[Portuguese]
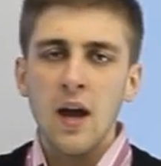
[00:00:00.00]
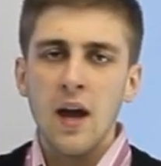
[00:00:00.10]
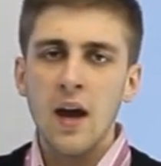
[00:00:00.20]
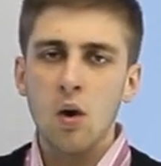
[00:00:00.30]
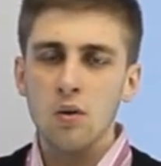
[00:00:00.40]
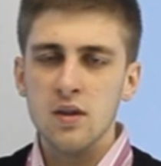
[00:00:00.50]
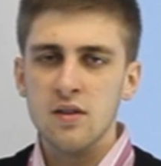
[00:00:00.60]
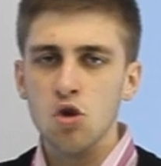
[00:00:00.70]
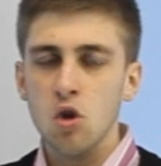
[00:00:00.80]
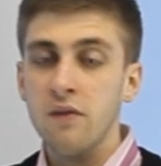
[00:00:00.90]
é,
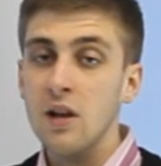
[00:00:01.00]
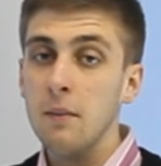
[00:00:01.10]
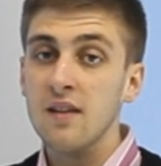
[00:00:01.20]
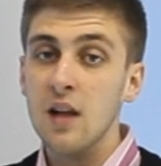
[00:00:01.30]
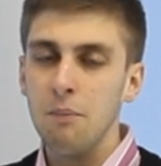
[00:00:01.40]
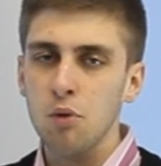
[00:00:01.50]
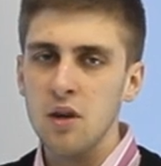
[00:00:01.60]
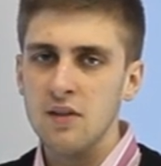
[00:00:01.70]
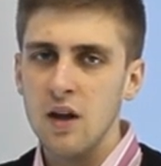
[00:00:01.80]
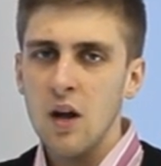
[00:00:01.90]
aconteceu em Joinville, mas lá a
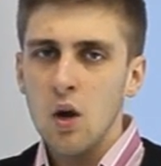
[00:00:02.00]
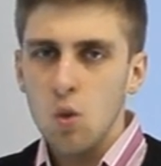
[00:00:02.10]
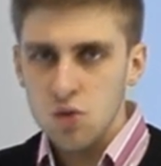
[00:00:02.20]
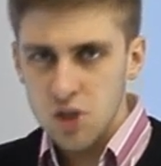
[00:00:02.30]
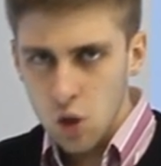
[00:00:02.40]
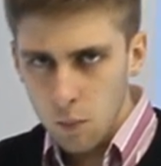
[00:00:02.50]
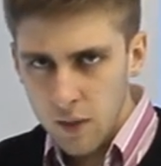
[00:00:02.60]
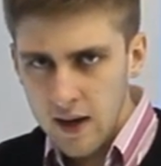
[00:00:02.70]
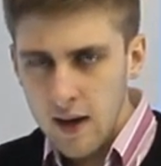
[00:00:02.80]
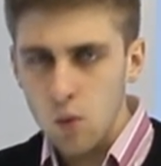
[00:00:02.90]
polícia conseguiu
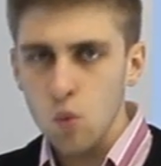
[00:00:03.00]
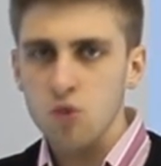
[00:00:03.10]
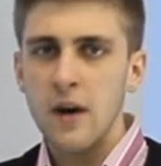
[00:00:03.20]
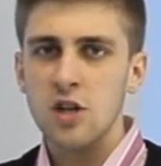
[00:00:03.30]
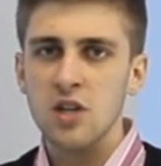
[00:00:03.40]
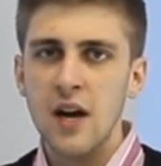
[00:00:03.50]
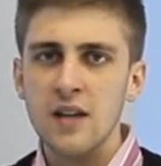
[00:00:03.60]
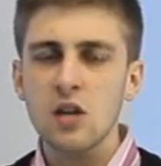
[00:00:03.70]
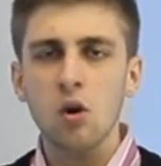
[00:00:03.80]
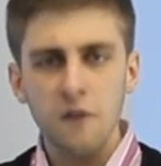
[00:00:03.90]
pegar os
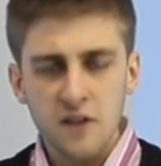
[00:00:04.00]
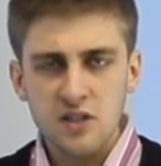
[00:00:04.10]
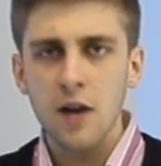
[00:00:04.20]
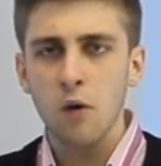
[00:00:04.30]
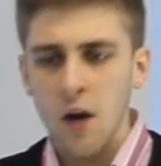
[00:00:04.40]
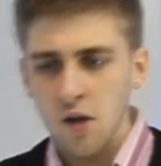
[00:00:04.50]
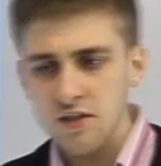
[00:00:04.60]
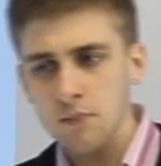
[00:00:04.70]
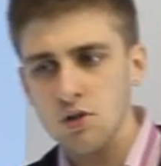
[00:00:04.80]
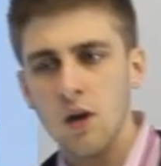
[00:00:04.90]
marginais que confessaram: olha,
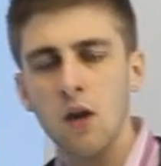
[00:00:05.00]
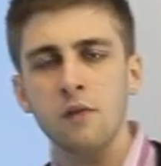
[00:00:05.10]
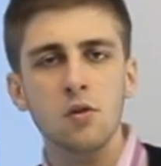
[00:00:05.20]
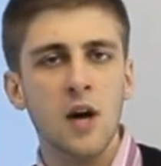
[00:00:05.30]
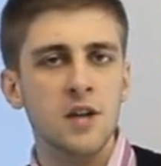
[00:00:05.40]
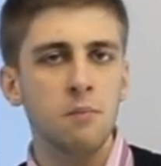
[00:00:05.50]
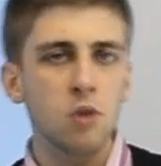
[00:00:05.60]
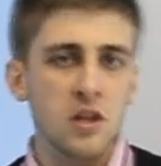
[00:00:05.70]
nós temos alguém ouvindo o rádio da